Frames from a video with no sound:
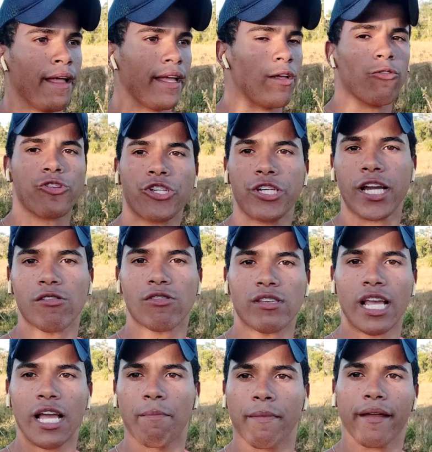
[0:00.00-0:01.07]
e o dinheiro
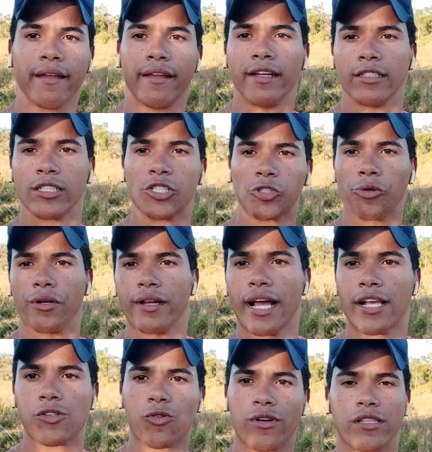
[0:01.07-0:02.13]
sempre destruindo
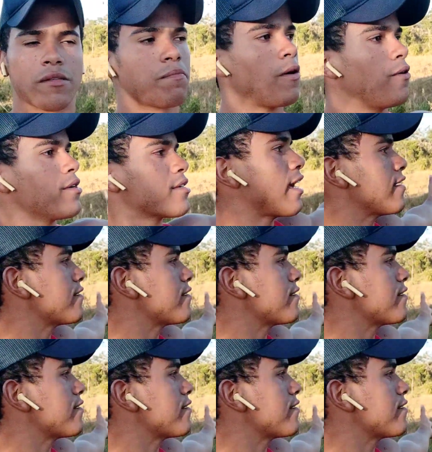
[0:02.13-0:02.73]
as coisas boas, que